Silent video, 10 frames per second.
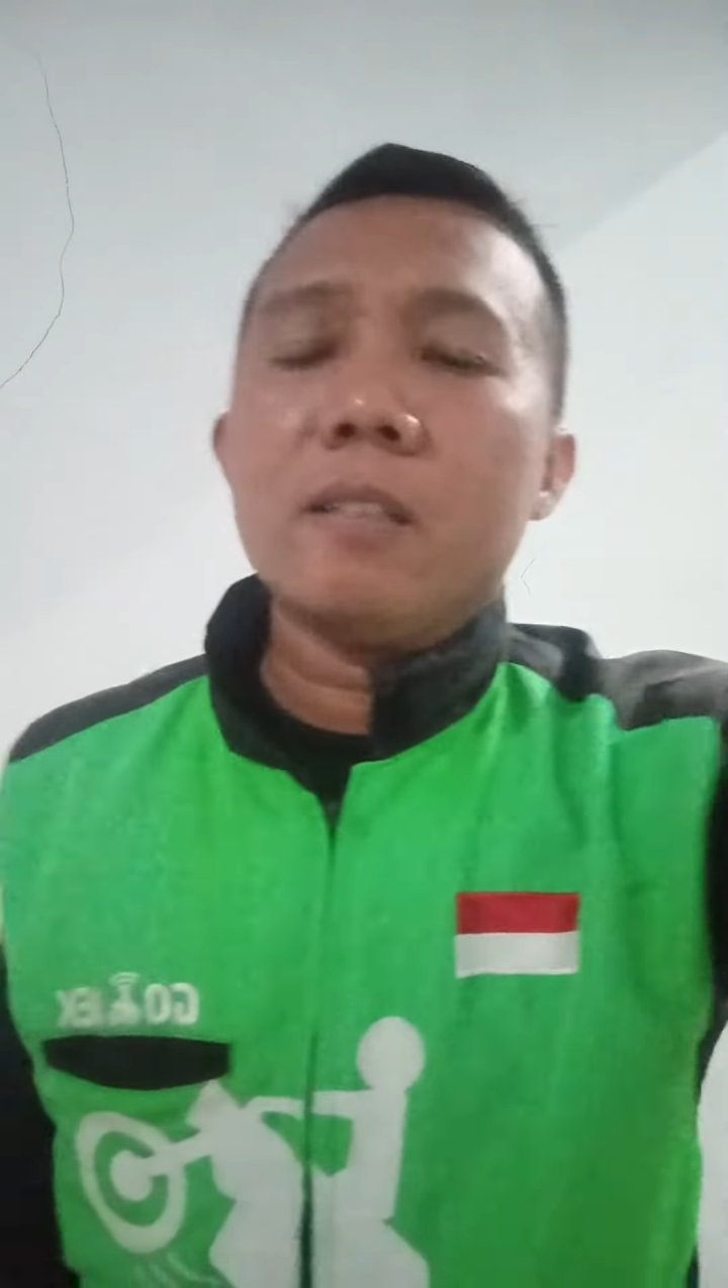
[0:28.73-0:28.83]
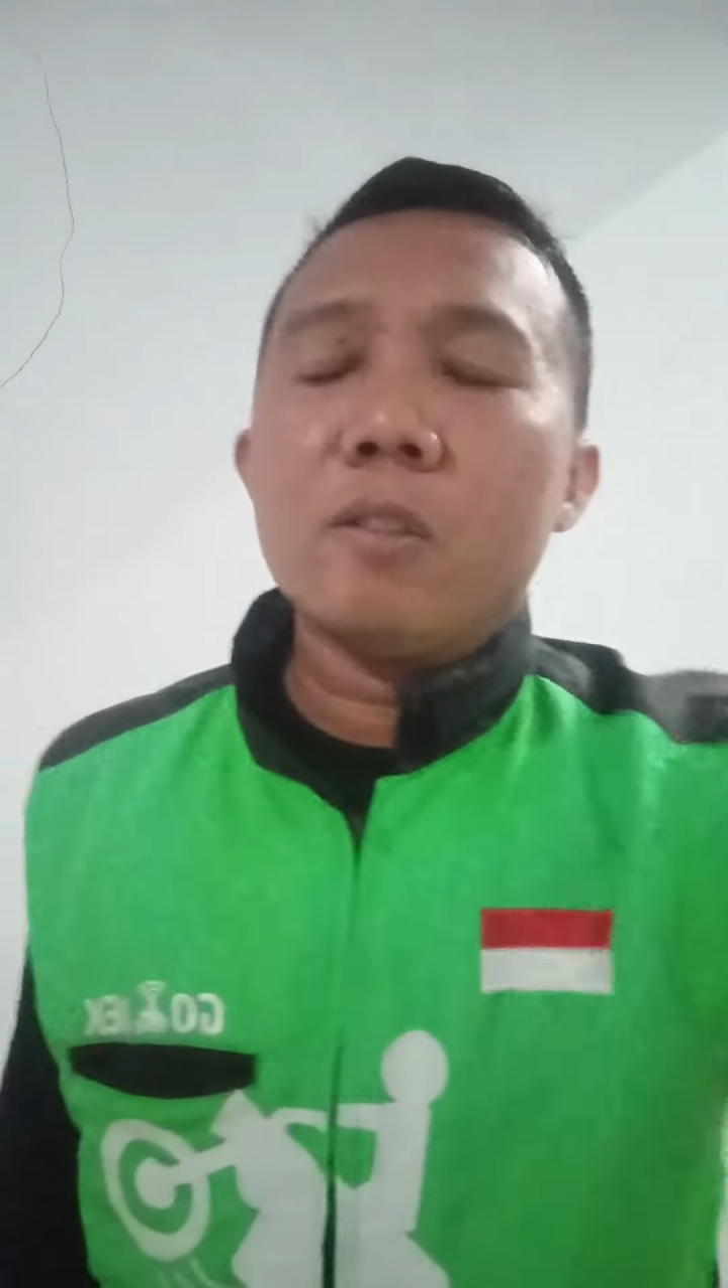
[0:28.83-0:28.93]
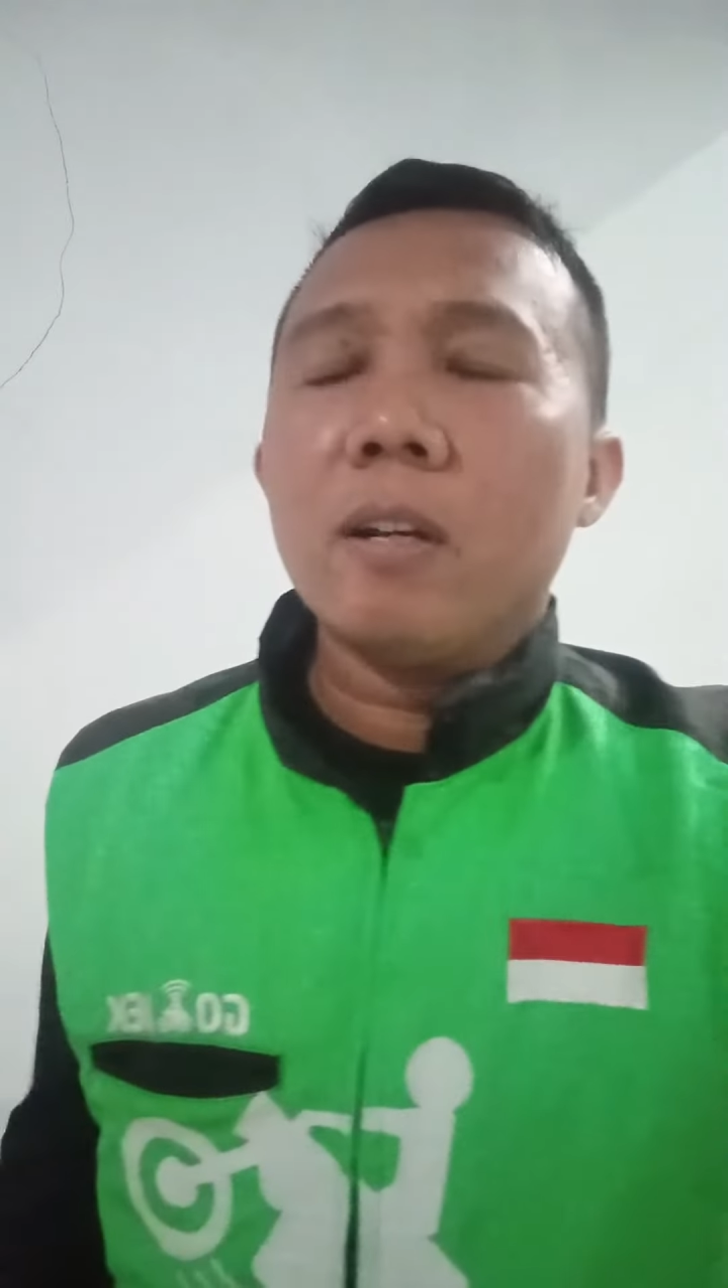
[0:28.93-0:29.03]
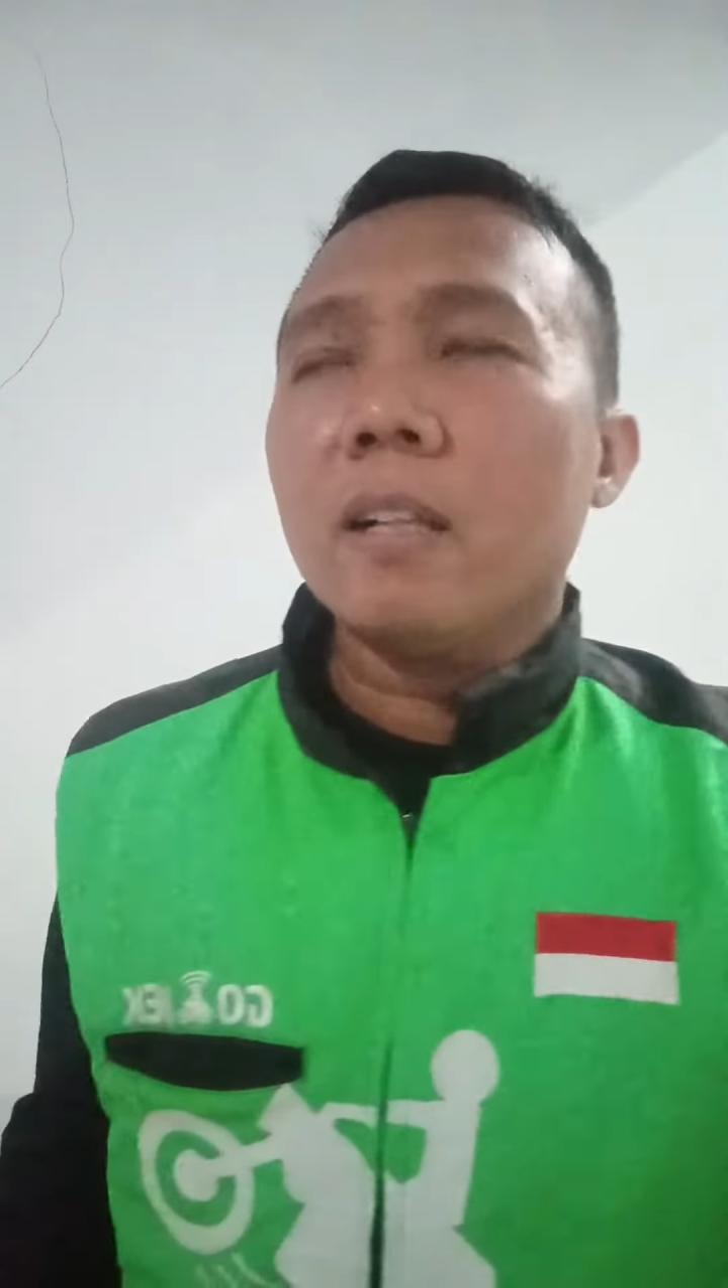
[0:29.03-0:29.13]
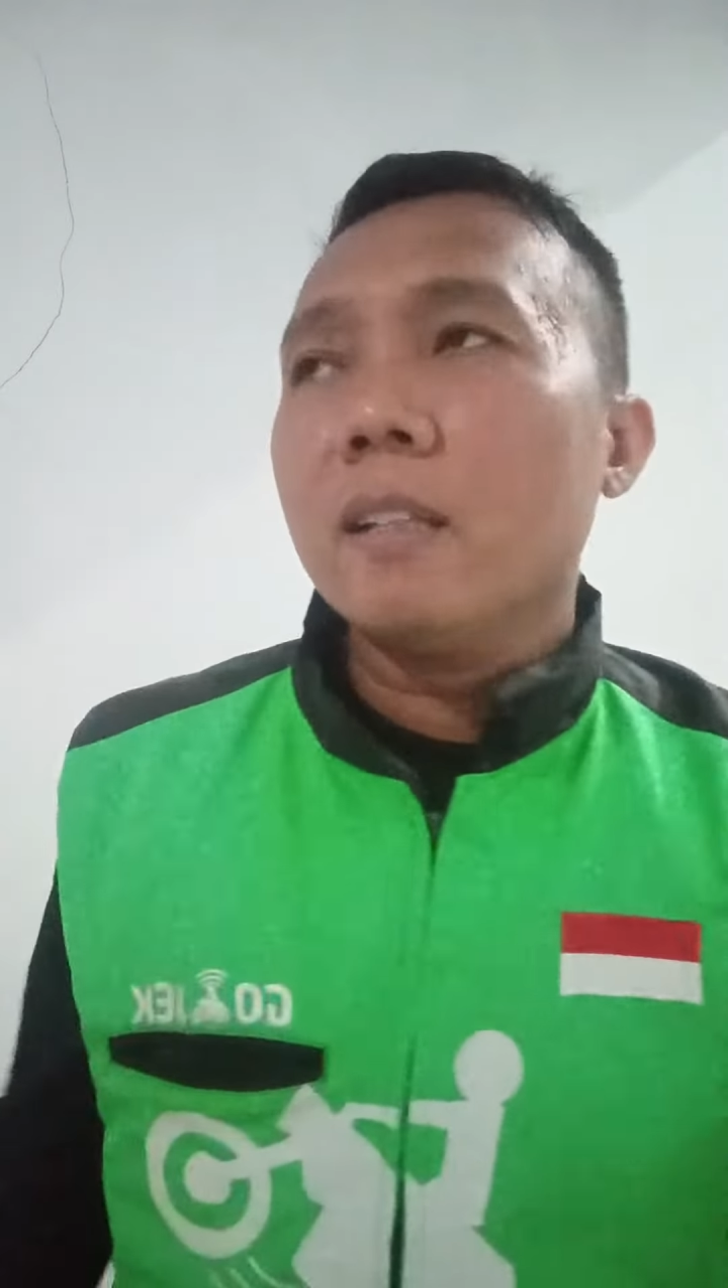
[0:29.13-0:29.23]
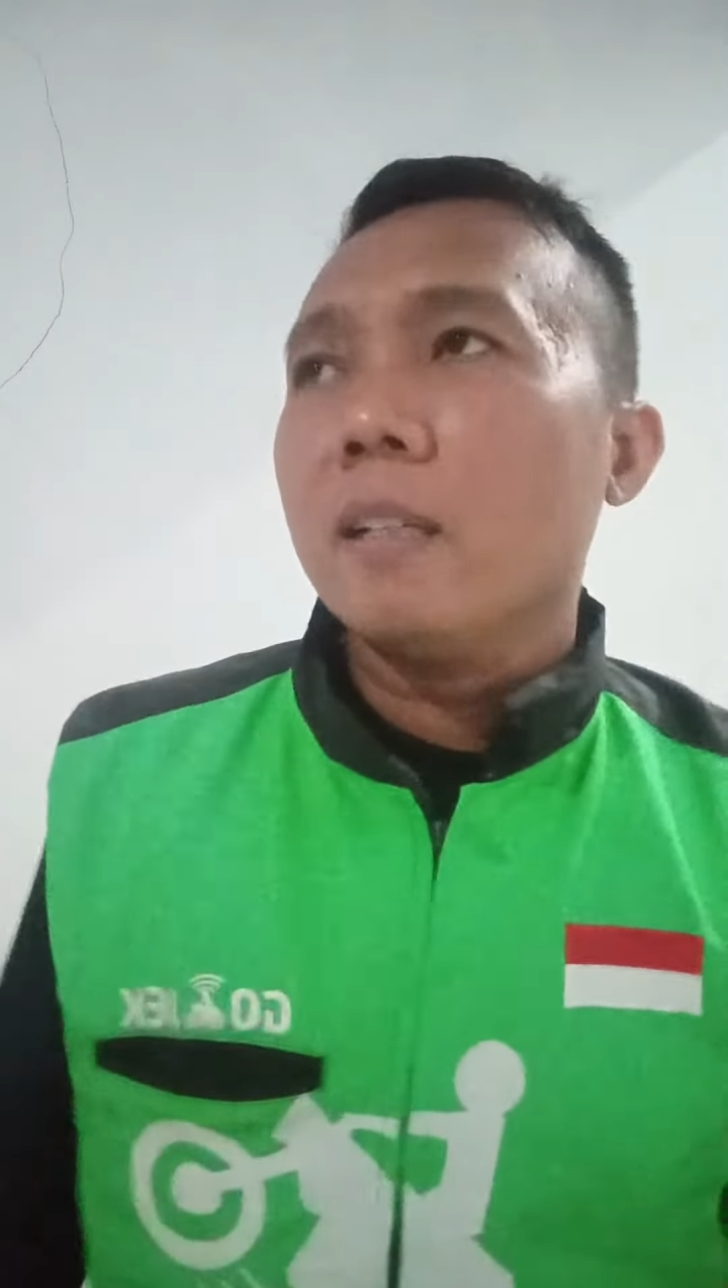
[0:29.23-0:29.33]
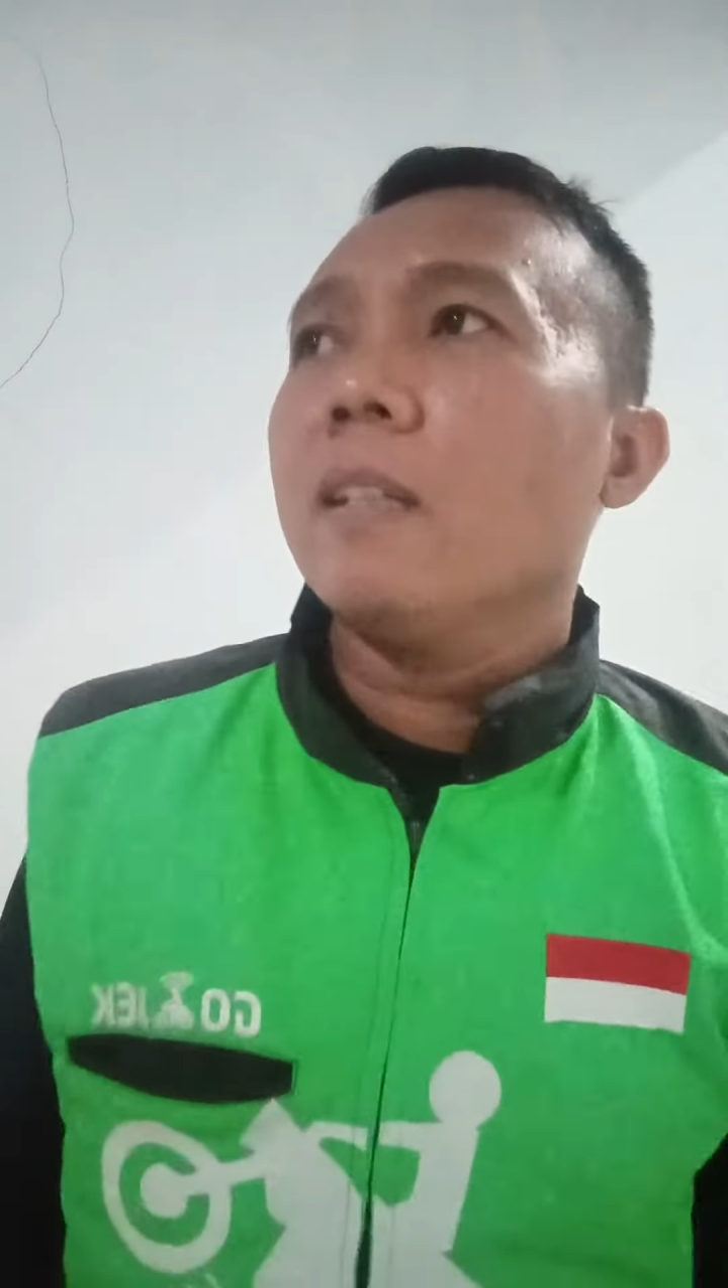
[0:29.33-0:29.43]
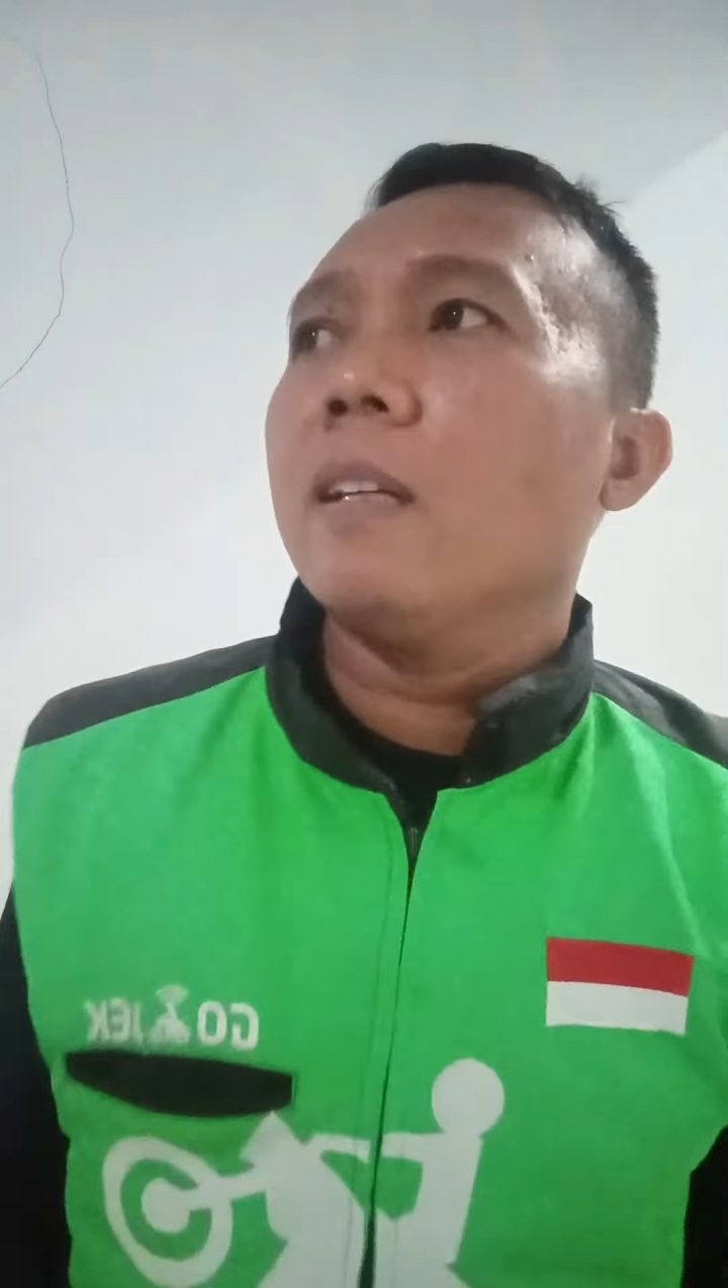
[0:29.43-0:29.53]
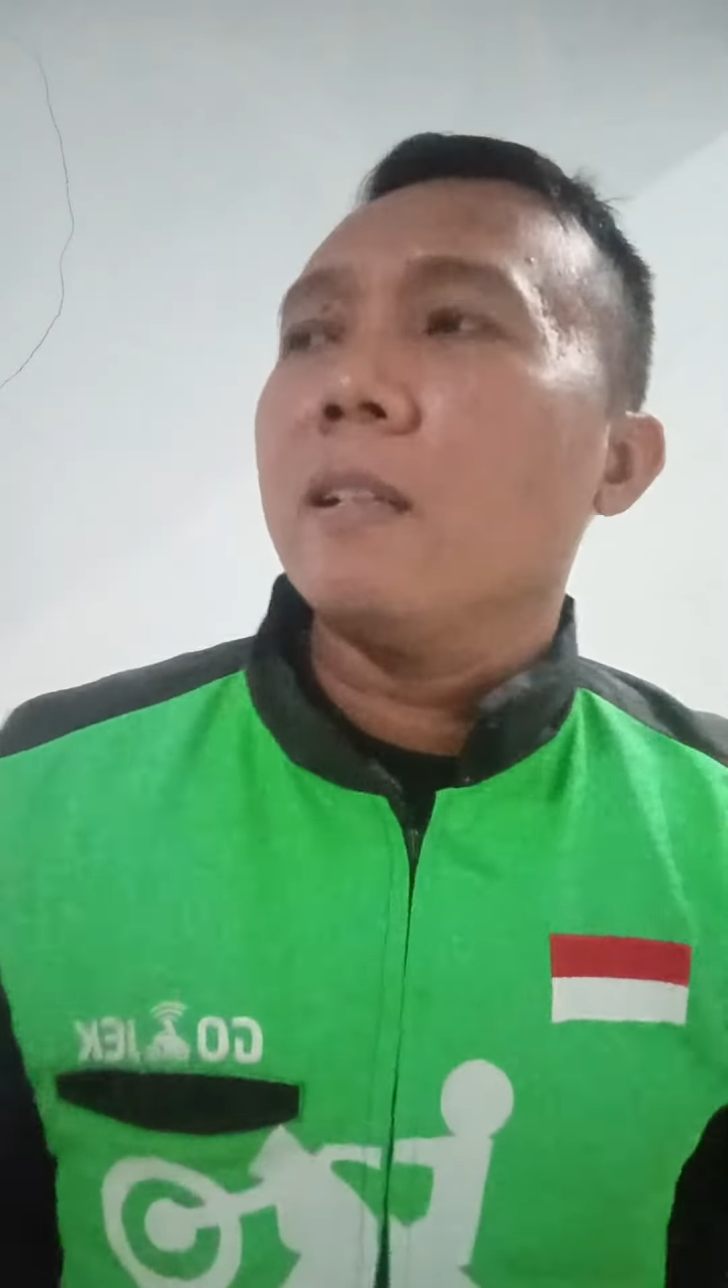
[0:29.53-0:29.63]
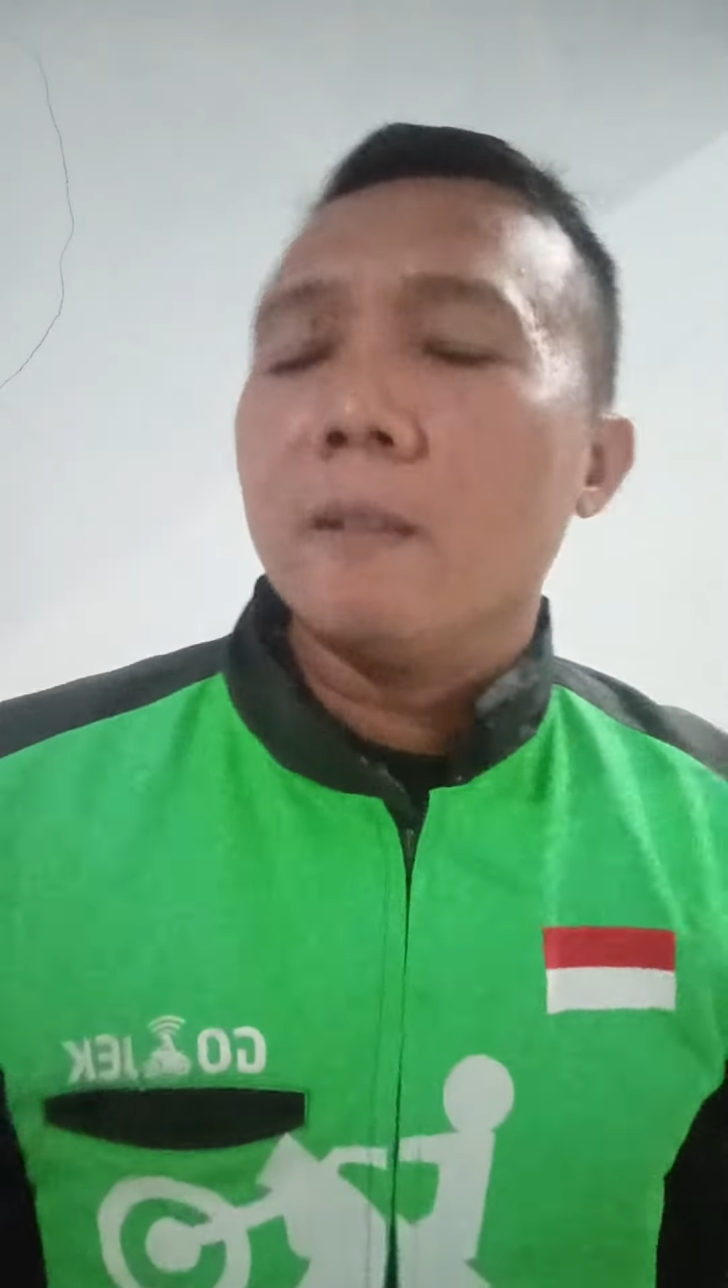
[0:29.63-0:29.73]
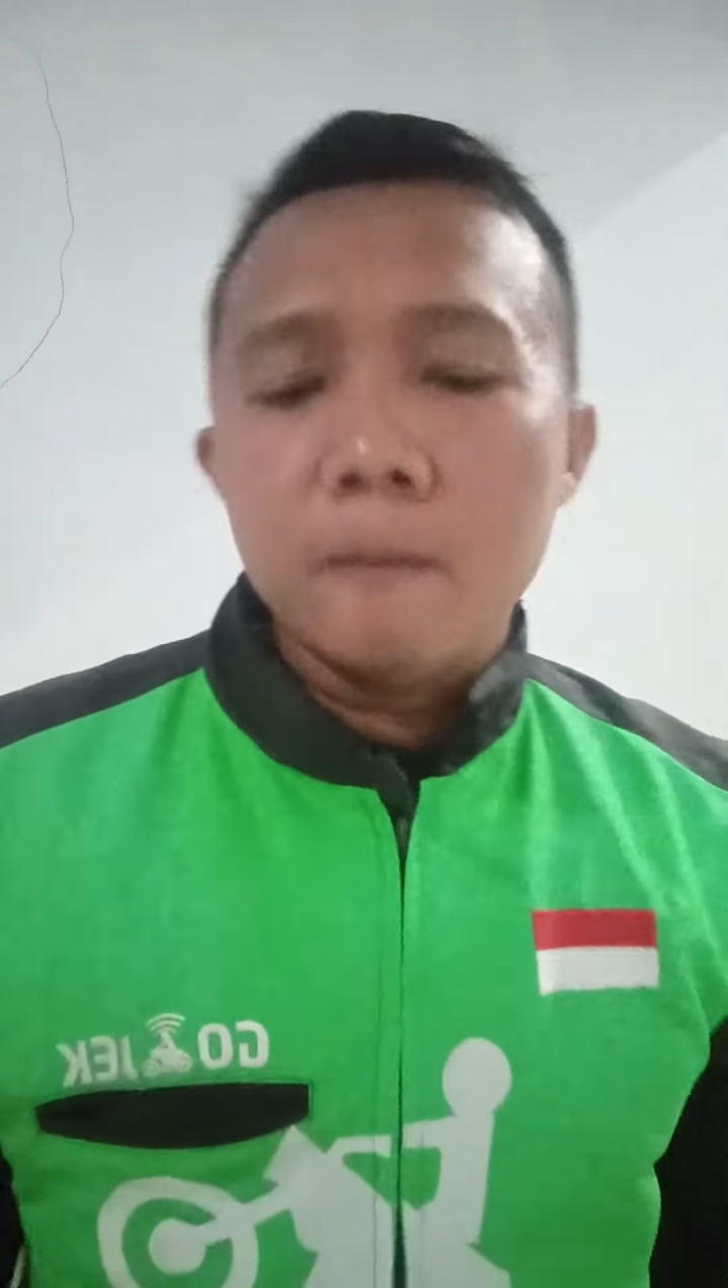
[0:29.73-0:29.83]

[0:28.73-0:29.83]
Soalnya ya